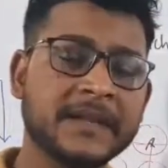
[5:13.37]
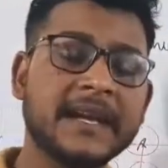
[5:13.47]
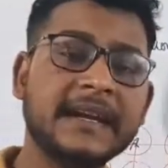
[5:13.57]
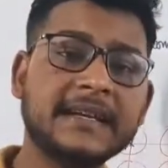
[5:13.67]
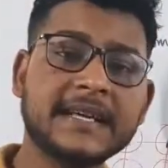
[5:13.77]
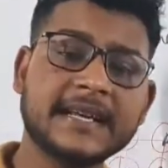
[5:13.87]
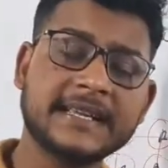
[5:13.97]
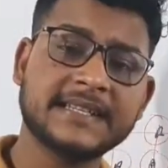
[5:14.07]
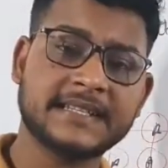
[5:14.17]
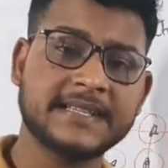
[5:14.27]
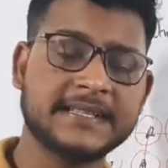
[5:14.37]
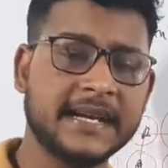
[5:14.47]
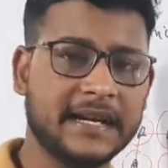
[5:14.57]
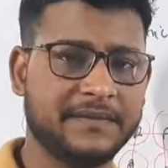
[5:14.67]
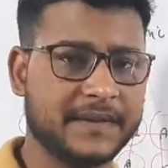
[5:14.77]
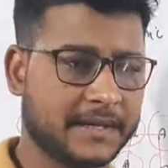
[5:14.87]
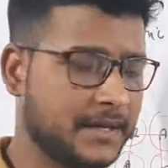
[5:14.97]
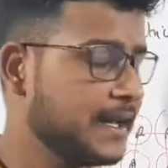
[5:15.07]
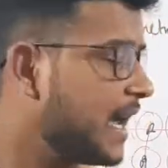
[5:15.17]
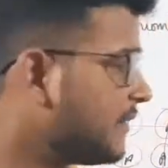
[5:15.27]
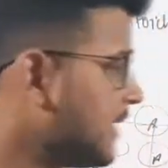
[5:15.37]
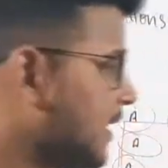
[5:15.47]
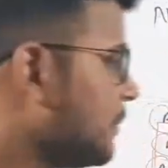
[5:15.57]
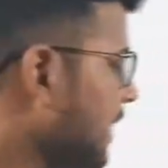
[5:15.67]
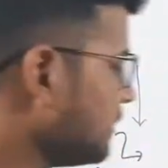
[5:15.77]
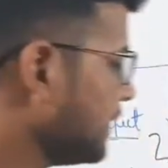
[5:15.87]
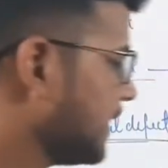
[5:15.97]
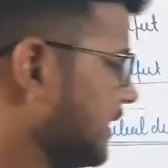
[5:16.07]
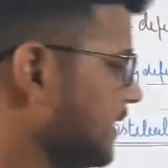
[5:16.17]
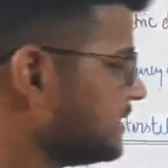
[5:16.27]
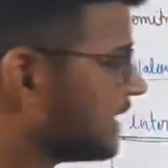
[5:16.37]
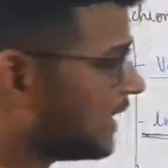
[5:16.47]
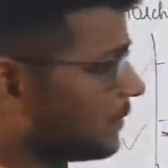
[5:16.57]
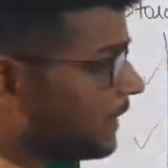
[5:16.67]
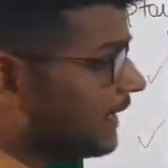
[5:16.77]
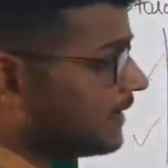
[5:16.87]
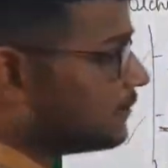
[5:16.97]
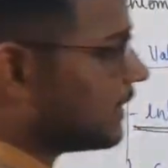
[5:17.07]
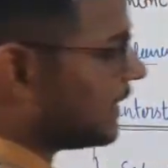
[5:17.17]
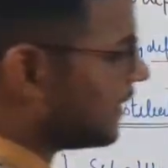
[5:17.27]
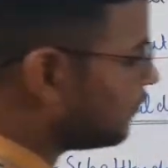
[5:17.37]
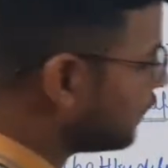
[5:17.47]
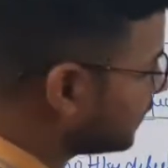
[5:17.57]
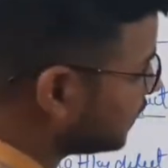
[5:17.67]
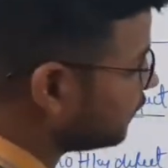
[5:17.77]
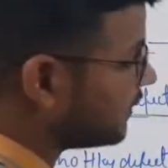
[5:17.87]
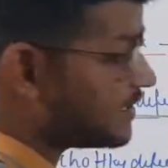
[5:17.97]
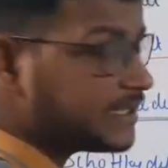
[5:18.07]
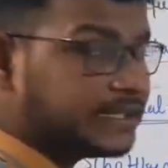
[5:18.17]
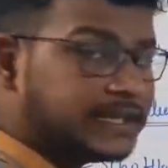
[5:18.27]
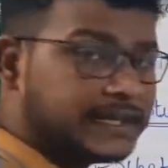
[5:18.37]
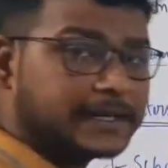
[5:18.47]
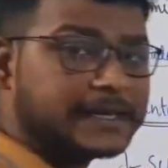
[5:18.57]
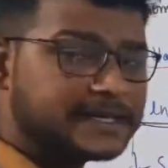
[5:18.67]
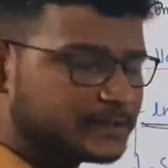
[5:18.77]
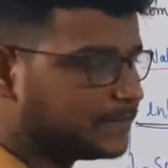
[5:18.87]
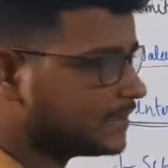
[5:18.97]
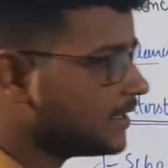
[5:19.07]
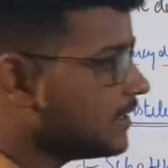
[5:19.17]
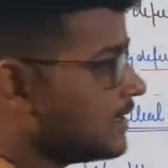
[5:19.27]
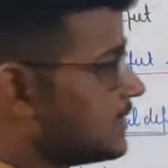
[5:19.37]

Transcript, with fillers: इंटर स्टीसीएल डिफेक्ट अब एक बात बताइए यहाँ पे एटम गायब हुआ था तो डेंसिटी डिक्रीज हुई थी